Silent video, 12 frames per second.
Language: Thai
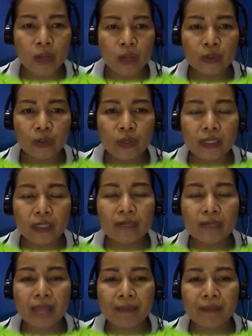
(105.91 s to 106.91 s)
โดยเริ่ม
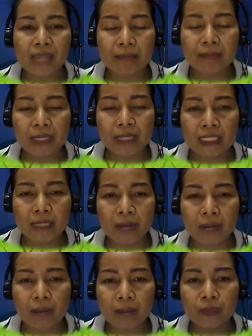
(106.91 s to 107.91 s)
นับจากปีที่พ
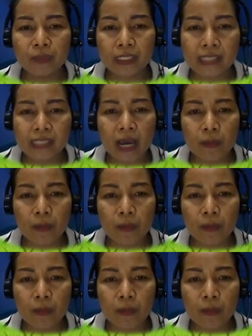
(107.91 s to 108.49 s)
ระพุทธเจ้า